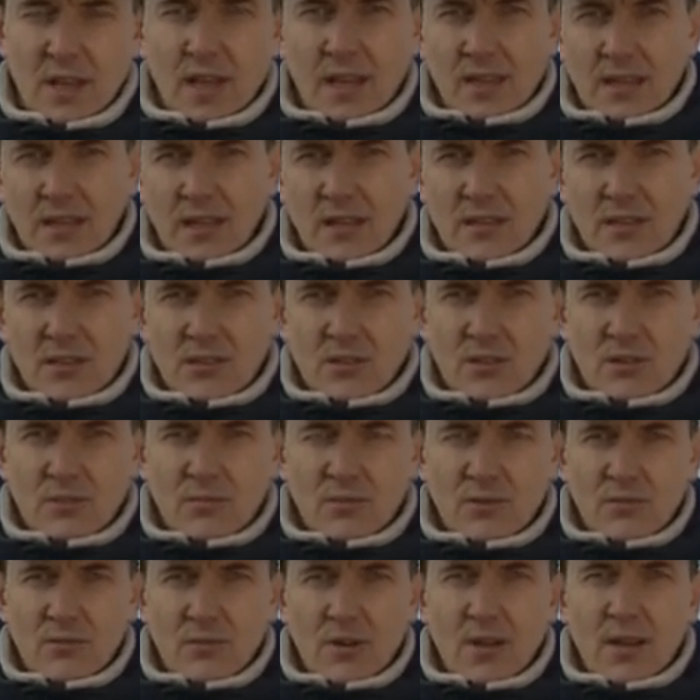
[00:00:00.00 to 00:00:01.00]
Tak też
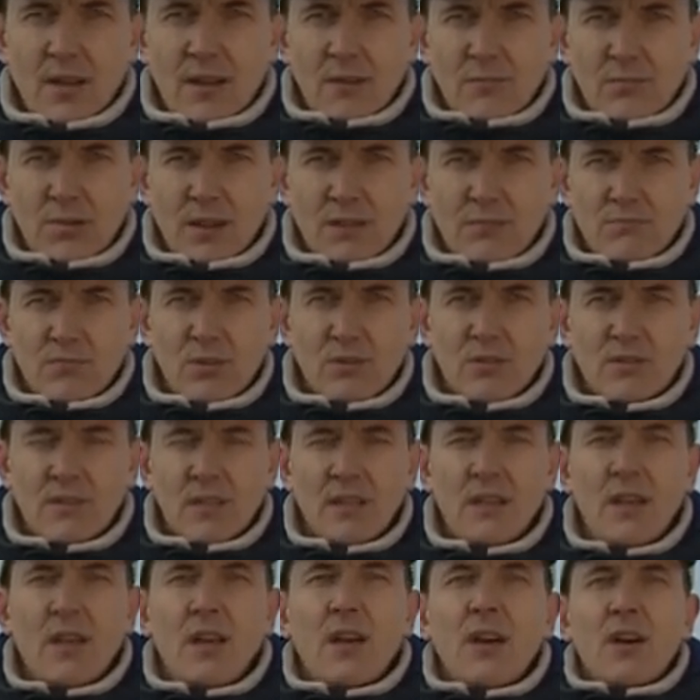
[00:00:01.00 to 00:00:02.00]
robił pan
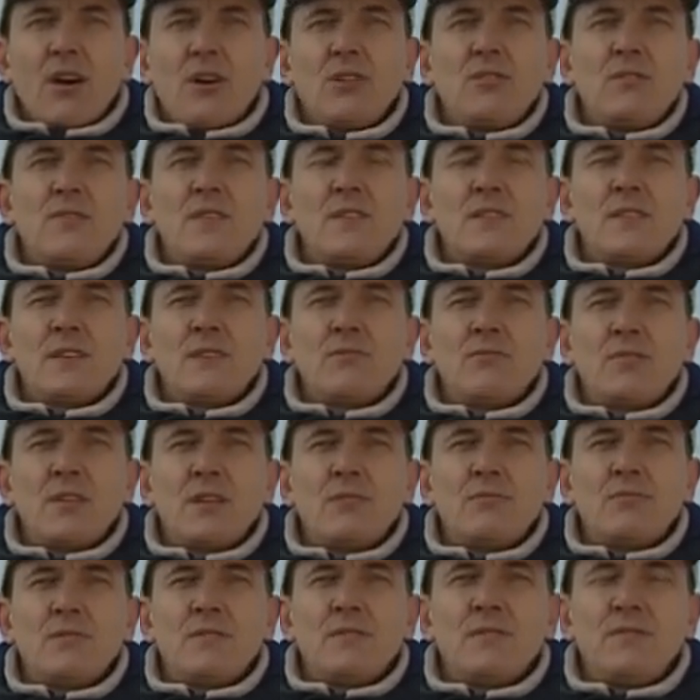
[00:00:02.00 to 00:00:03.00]
Bogdan. Odwiedzał
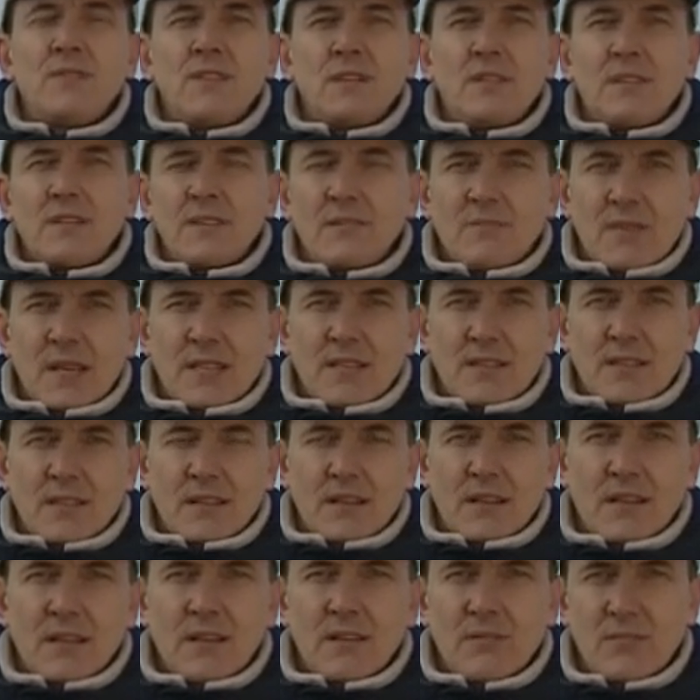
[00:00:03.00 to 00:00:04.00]
giełdy w innych miastach,
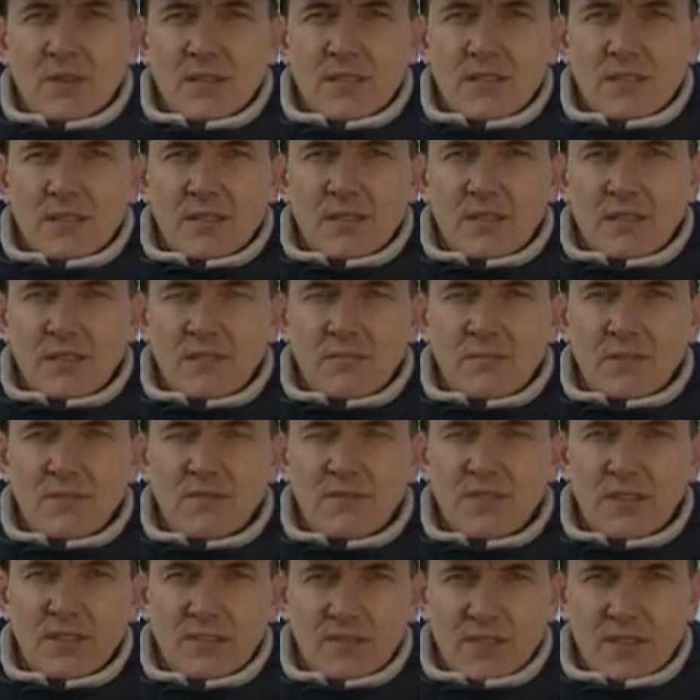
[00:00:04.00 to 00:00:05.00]
m.in. w
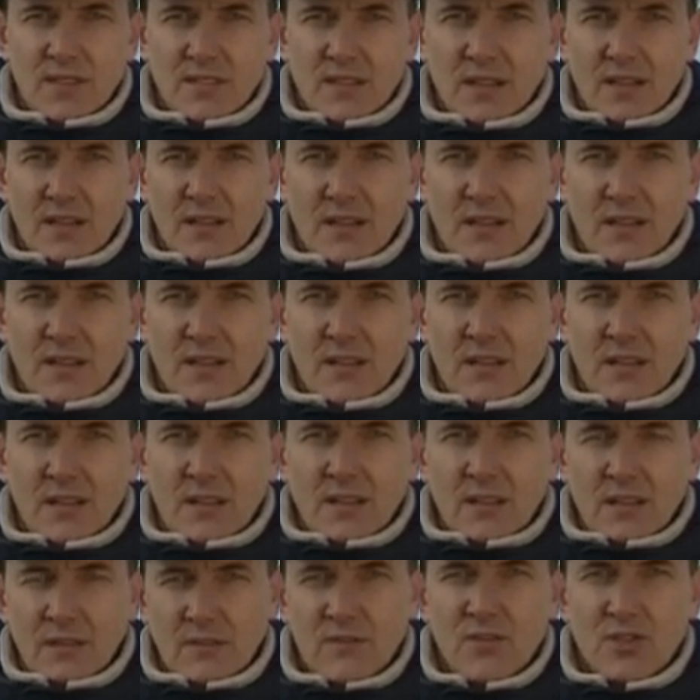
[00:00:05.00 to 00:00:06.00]
Gliwicach
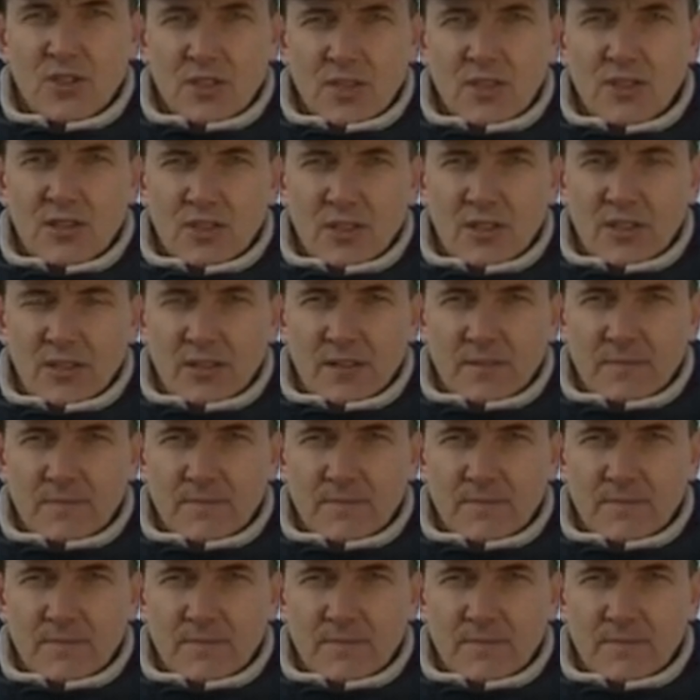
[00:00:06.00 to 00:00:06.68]
i w Szczecinie.